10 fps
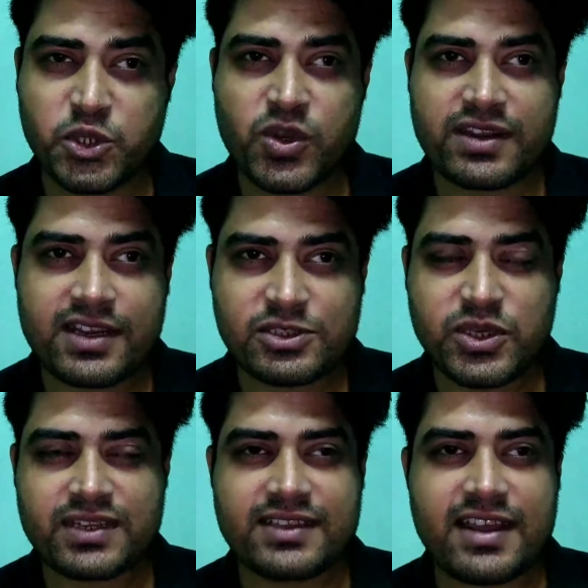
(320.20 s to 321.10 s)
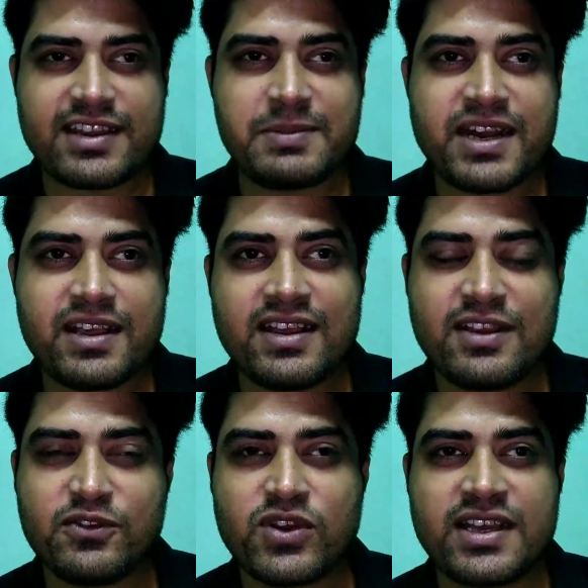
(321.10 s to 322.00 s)
जोकर का जो किरदार निभाया
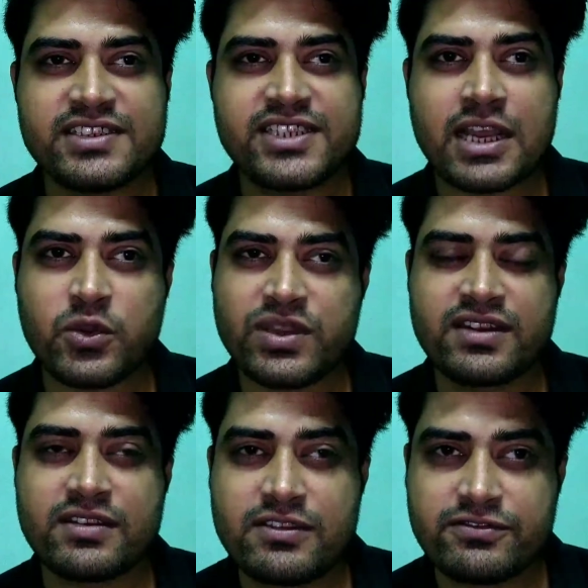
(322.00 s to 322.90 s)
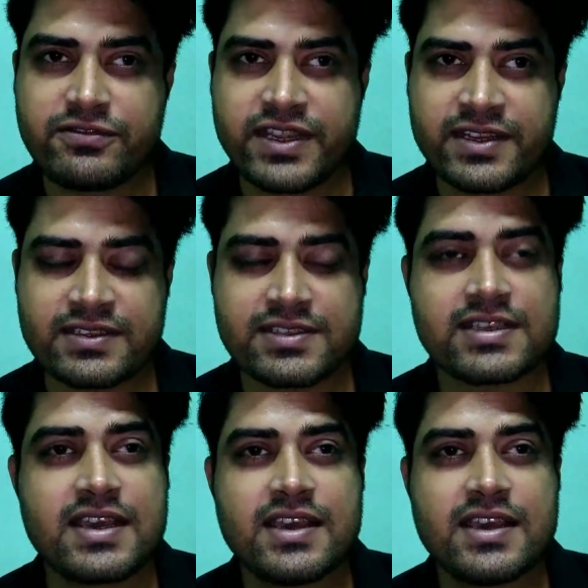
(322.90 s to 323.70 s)
है वो है जैकविन फिनिक्स